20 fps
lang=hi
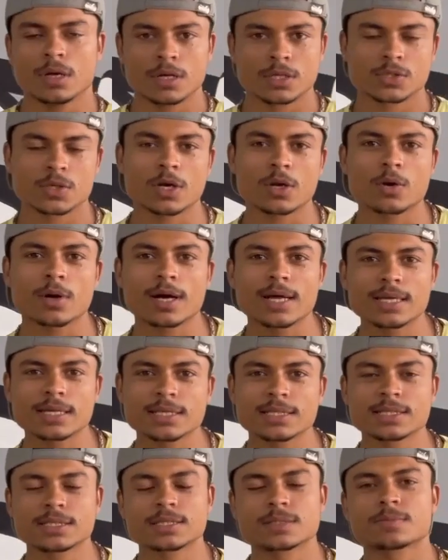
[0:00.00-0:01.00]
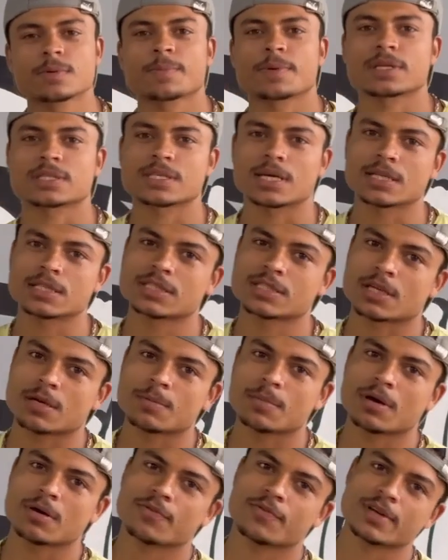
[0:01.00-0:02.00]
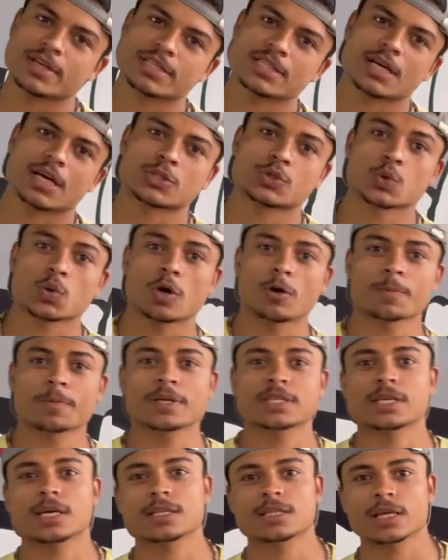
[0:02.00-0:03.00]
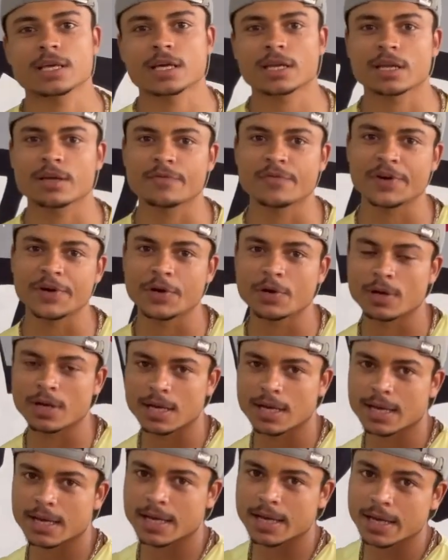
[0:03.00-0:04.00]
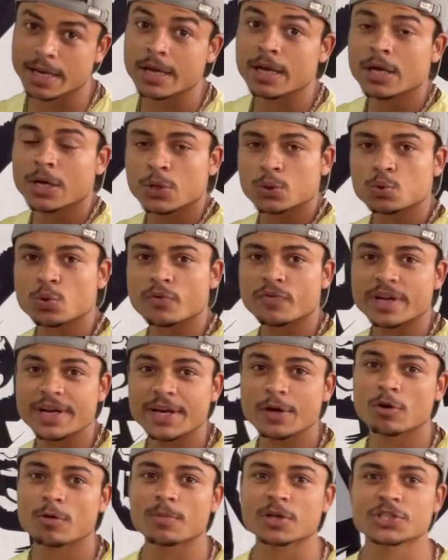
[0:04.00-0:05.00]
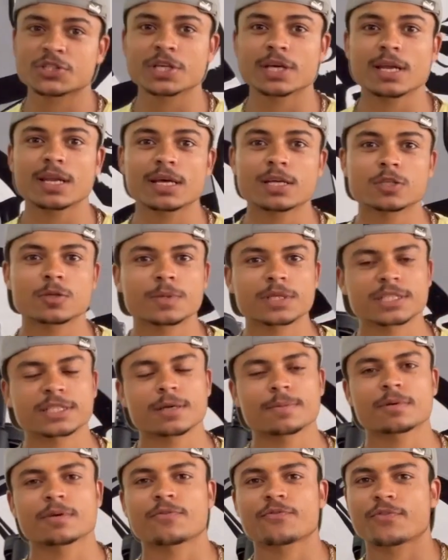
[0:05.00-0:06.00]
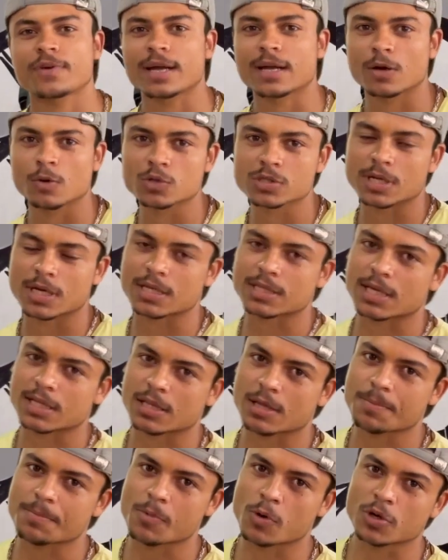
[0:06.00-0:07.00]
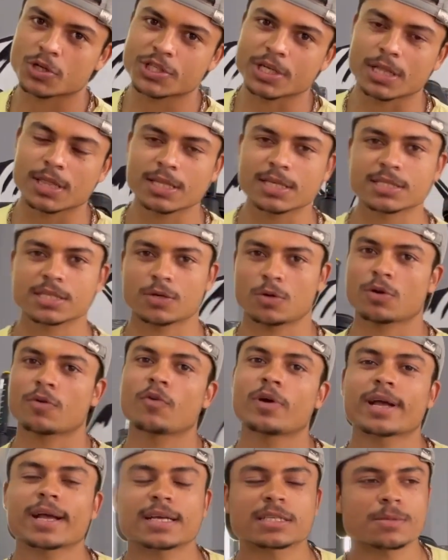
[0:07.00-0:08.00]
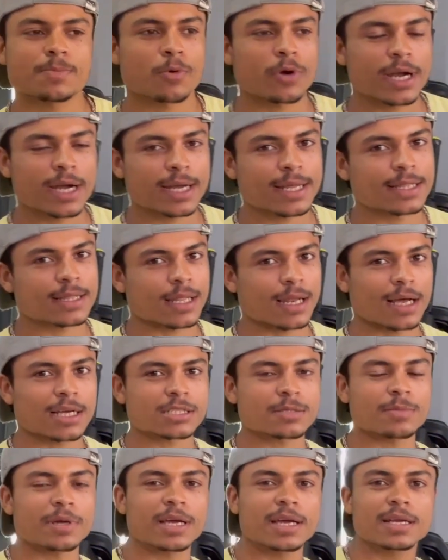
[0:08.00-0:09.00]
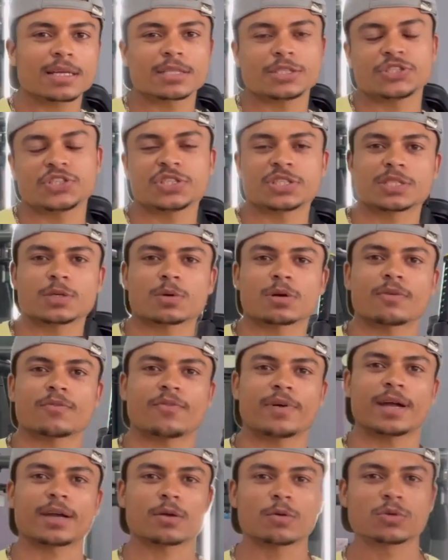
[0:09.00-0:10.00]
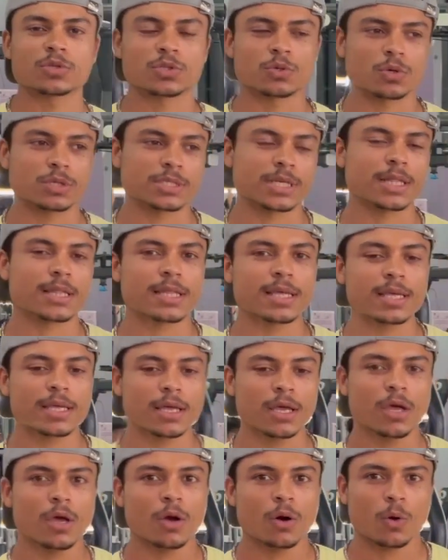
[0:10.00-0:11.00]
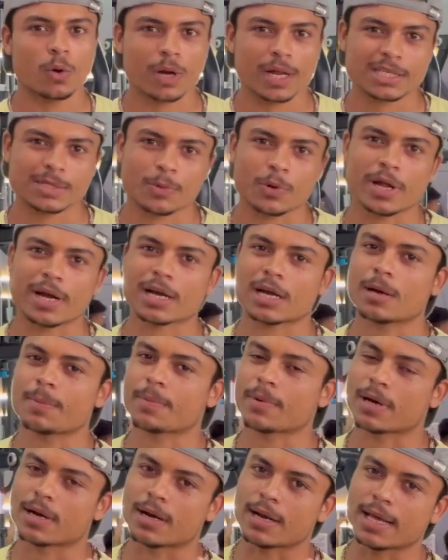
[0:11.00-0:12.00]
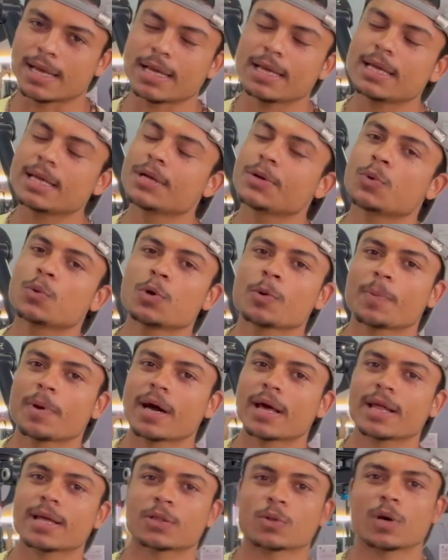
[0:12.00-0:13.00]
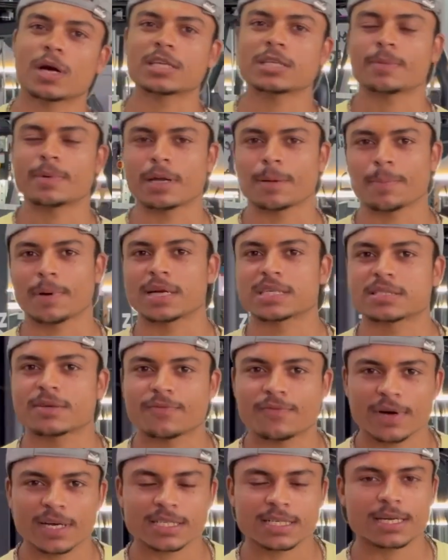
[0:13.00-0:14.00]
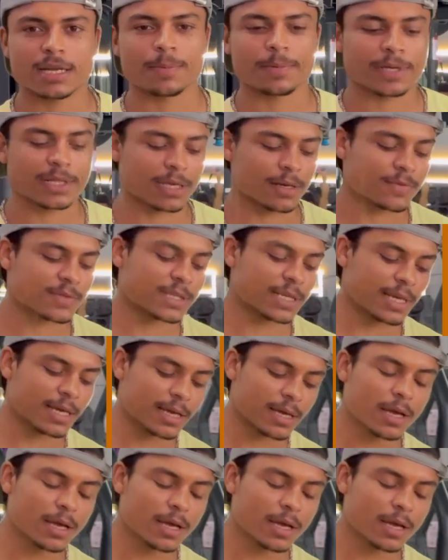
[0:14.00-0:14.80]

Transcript: सो हेलो मैं प्रशांत शर्मा फिर से आ चुका हूँ आपके साथ एक नई वीडियो लेके तो वीडियो उन बच्चे के लिए जो बच्चे अपना फैट लूज करना चाहते हैं बहुत जल्दी से और वो एक ऐसे प्रोडक्ट की तलाश में है जिनसे उनका फैट लूज हो जल्दी और ऐसे प्रोडक्ट आप अगर नहीं ढूंढ पा रहे हैं तो आज हमारे पास है फास्ट एंड अप की तरफ से